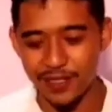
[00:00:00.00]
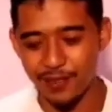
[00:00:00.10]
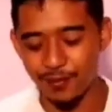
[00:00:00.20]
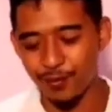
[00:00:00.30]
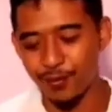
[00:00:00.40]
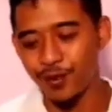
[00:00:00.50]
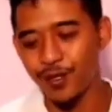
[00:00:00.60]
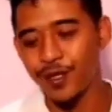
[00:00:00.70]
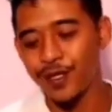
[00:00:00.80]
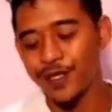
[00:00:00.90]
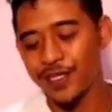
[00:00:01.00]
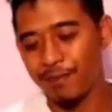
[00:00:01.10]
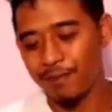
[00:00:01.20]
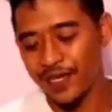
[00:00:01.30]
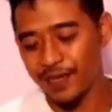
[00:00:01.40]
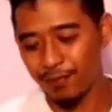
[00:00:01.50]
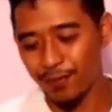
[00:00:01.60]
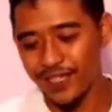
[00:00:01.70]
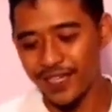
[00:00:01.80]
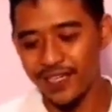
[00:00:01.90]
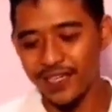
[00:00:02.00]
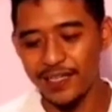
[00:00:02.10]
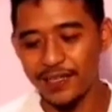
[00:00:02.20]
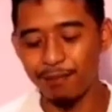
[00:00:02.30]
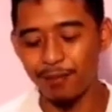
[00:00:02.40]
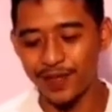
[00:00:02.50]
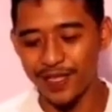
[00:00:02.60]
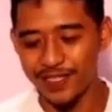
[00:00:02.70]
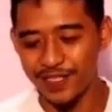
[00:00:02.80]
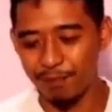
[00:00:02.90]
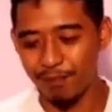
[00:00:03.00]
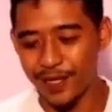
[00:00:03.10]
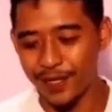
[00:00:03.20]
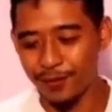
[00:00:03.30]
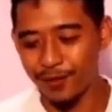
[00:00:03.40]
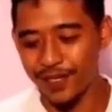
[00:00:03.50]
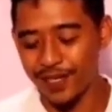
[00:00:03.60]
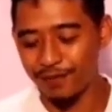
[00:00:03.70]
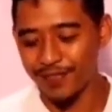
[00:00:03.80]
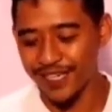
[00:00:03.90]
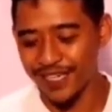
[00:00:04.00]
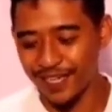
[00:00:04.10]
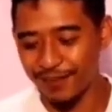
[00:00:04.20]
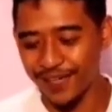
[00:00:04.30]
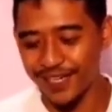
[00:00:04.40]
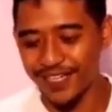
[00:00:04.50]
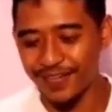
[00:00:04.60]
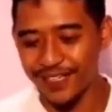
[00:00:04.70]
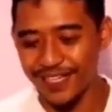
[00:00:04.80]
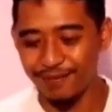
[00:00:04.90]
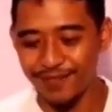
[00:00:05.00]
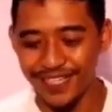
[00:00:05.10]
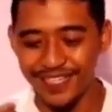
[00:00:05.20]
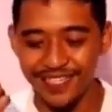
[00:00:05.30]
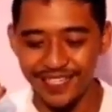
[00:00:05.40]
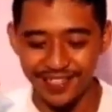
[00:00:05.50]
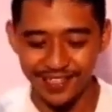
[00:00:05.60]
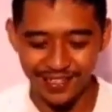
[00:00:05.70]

seperti itu. Tapi kan poinnya kan gini, potensi terbaik itu adalah mencari kelemahan kita hingga menjadi